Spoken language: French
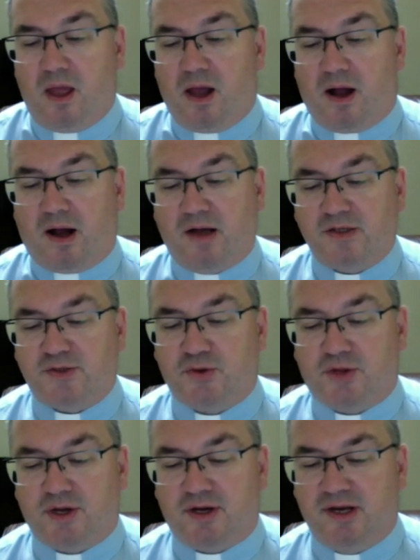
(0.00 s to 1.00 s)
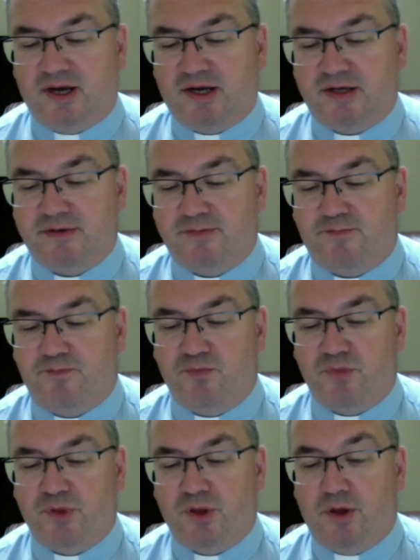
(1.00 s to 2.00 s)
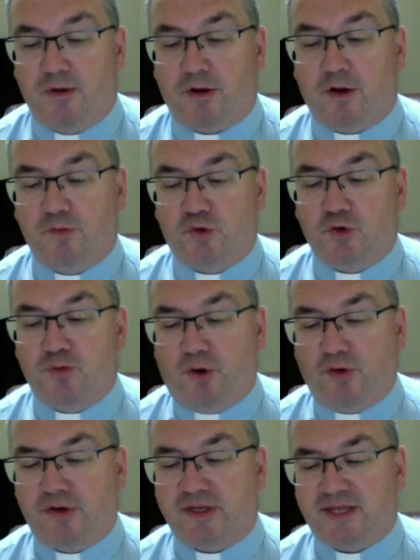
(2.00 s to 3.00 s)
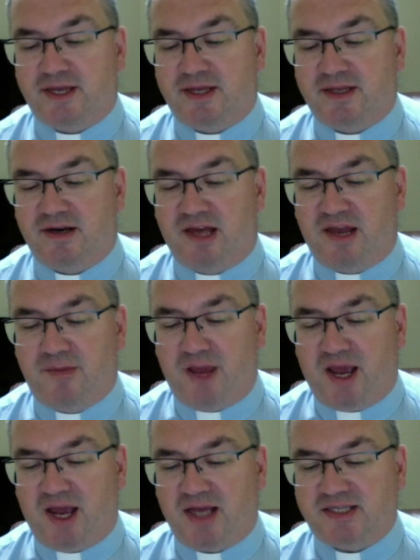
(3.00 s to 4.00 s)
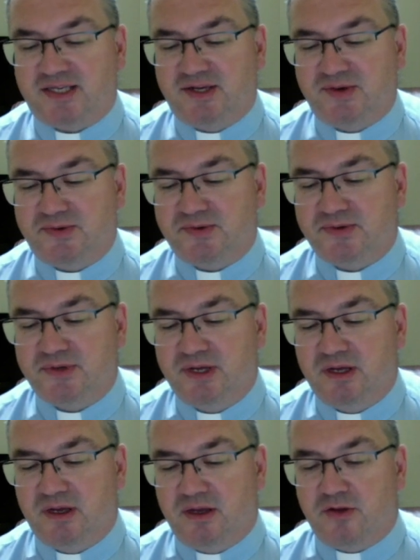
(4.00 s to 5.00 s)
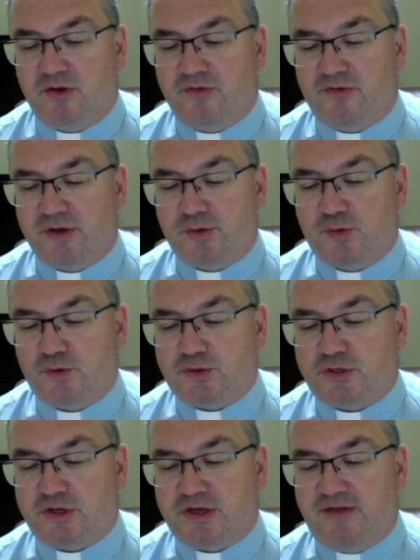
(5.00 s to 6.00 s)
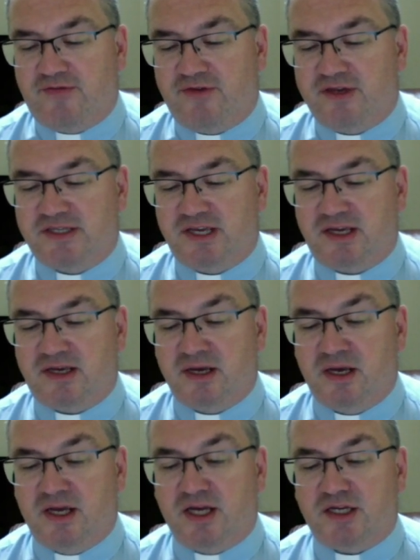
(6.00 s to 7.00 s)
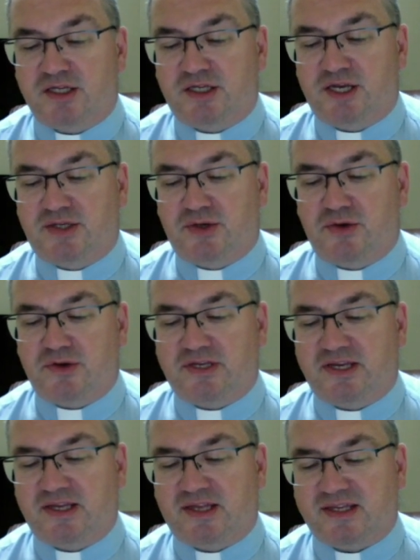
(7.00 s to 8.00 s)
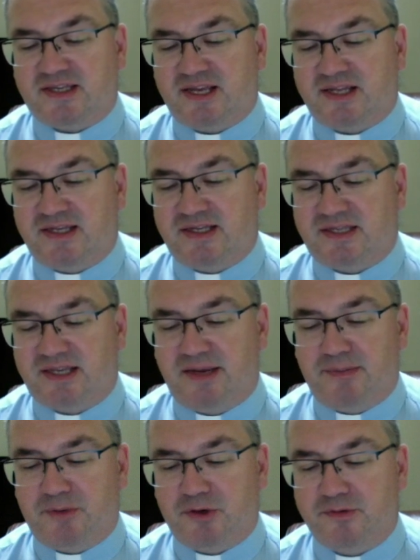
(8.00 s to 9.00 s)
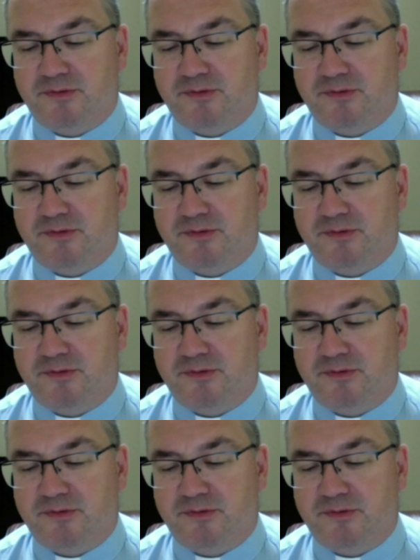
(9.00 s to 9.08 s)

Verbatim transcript: En ce temps-là, comme tout le monde était dans l'admiration devant tout ce qu'il faisait, Jésus dit à ses disciples,